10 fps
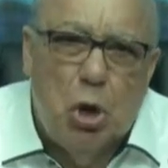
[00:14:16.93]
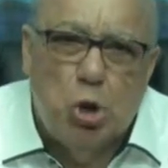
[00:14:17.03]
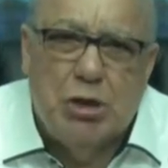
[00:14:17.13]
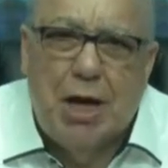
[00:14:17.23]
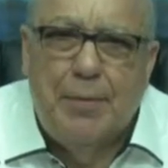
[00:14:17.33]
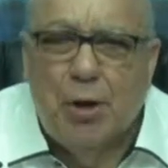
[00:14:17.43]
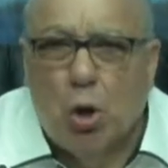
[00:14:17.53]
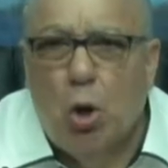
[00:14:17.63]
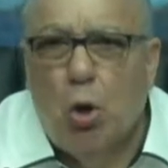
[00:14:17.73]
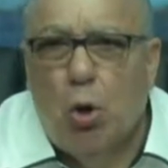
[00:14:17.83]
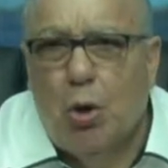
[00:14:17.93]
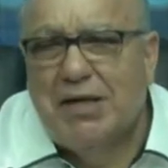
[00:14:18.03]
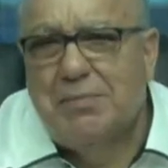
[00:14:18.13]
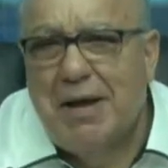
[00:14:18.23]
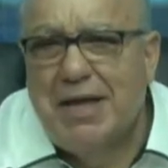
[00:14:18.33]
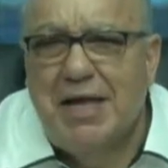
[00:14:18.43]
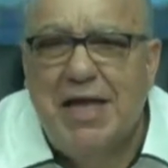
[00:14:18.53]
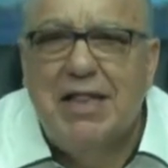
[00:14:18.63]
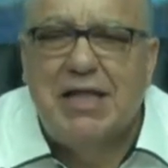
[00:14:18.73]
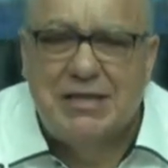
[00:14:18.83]
los aberrojos, las
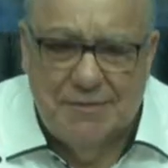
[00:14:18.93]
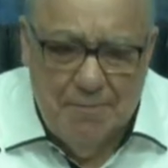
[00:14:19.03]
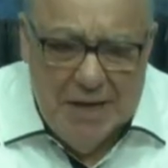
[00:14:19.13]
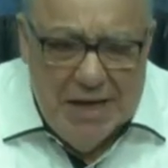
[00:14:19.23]
mariquitas